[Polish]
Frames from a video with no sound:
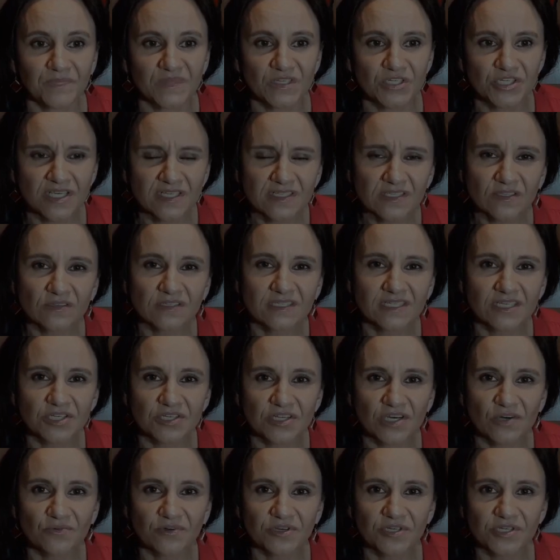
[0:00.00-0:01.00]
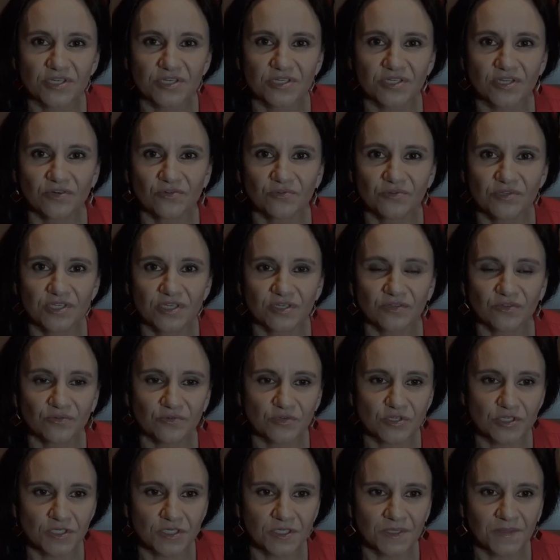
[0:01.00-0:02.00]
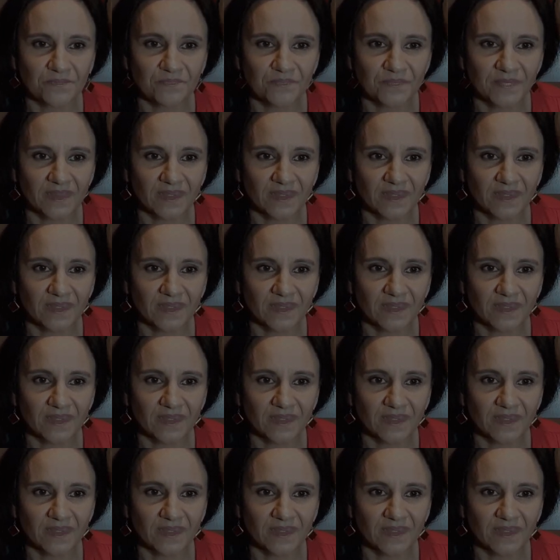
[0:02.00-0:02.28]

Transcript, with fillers: Często zdarzało się, że ludzie, którzy